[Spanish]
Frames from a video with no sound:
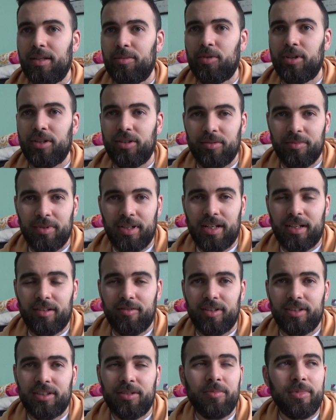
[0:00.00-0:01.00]
Bueno, la
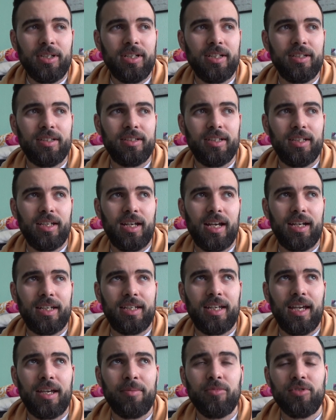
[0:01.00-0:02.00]
reflexión viene a
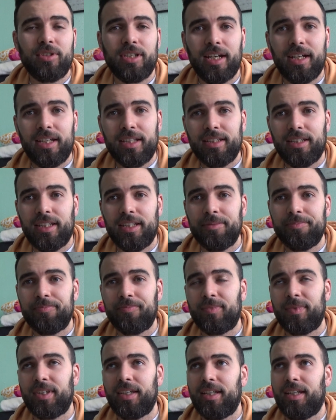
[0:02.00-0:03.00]
que hay mucha gente
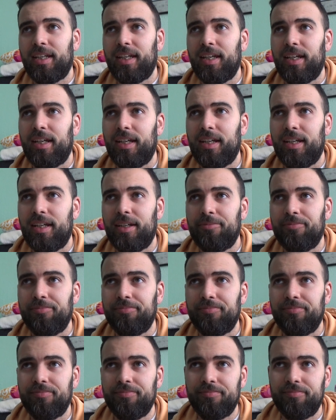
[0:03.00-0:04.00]
que
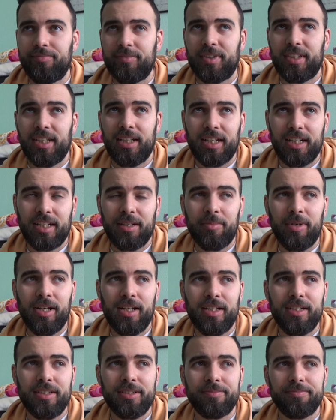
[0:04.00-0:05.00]
tiene
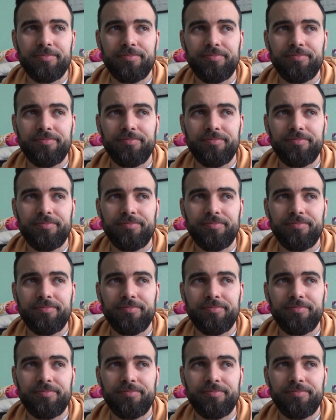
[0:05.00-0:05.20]
animales